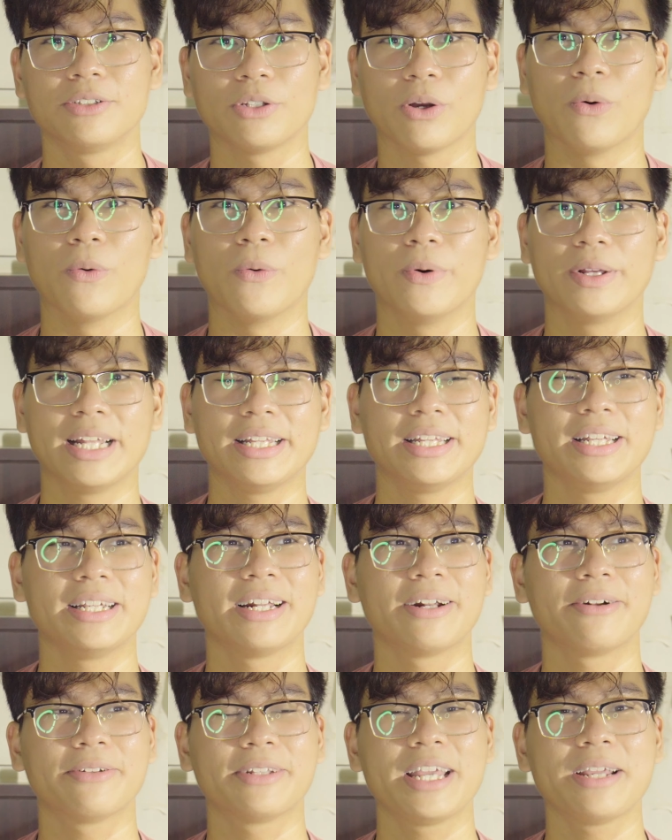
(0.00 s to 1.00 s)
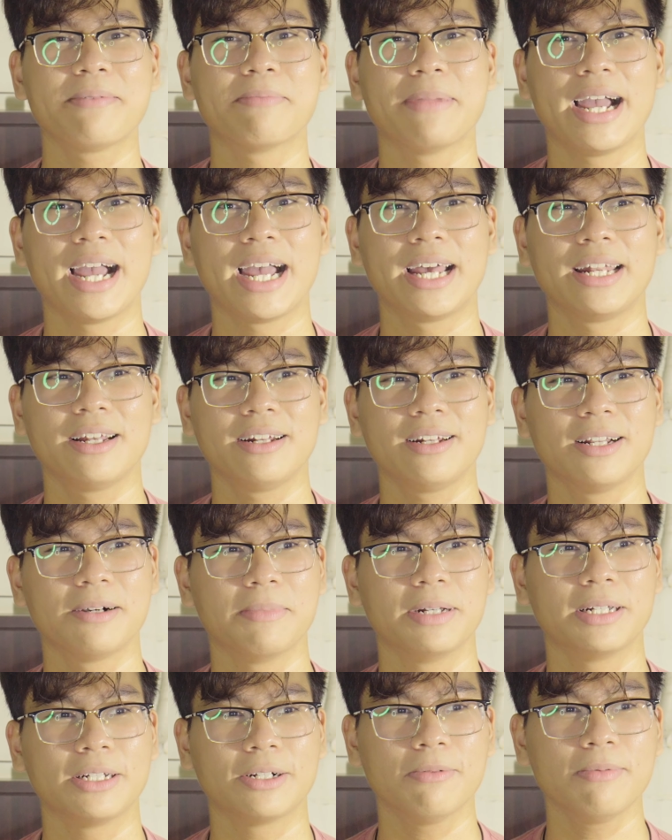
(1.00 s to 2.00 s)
Trời ơi, tại vì ngày đầu tiên mà nên là mình